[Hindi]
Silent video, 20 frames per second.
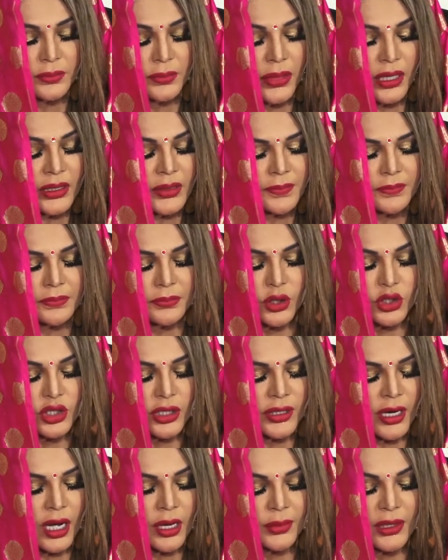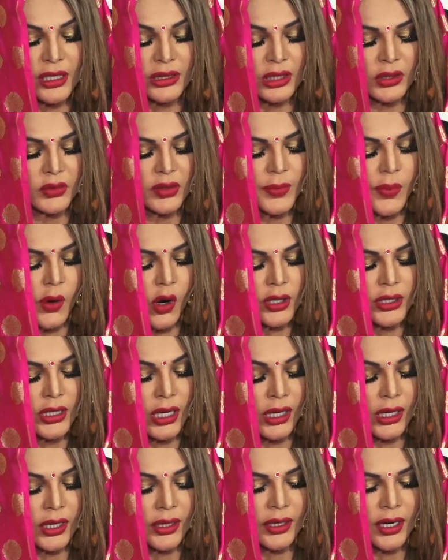बट मुझे नाम लेते हुए बहुत
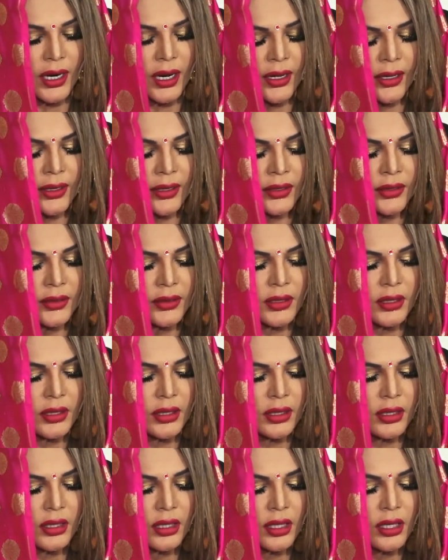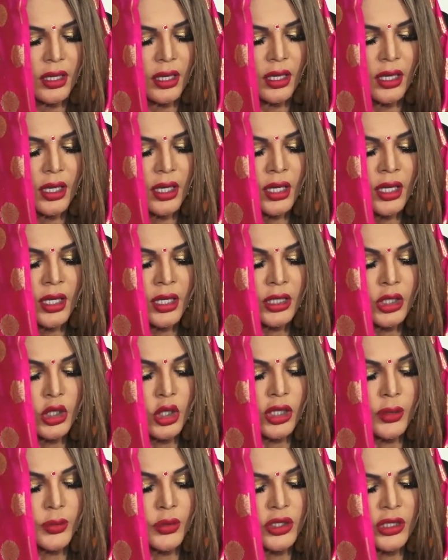डर लग रहा है
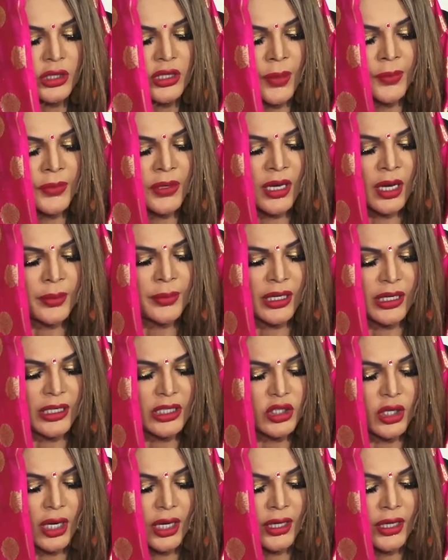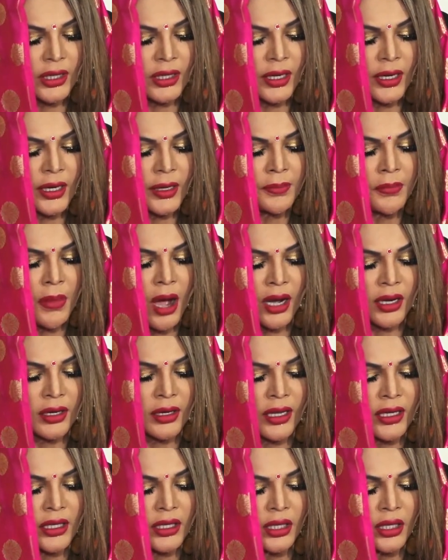क्योंकि मुझे धमकियां मिली जा रही है
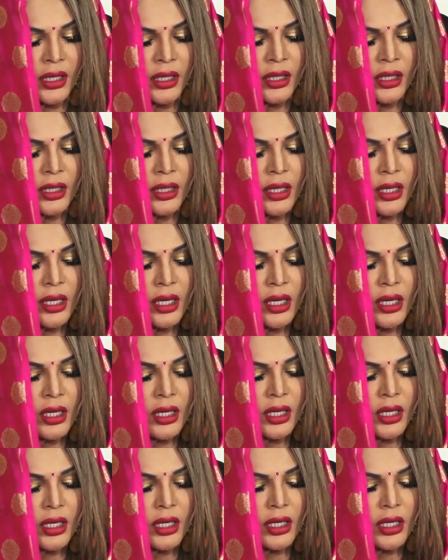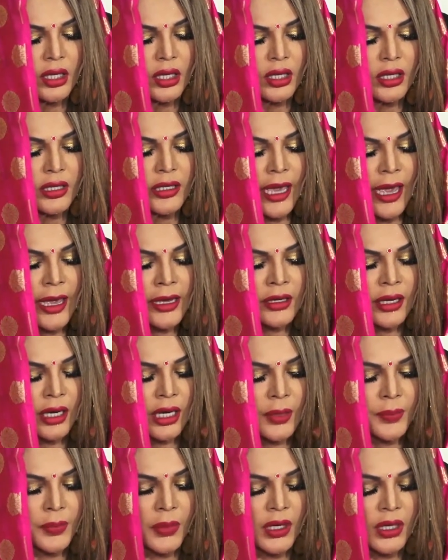मारने की गैंग
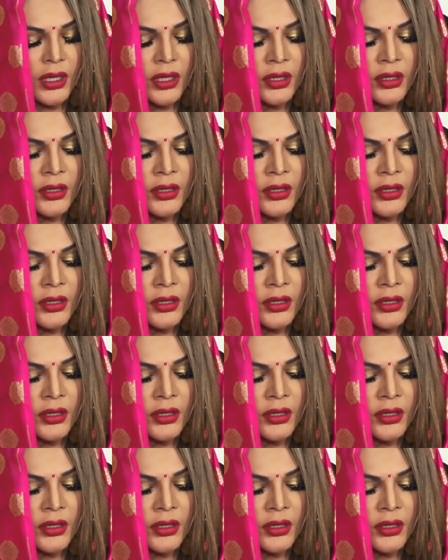रेप की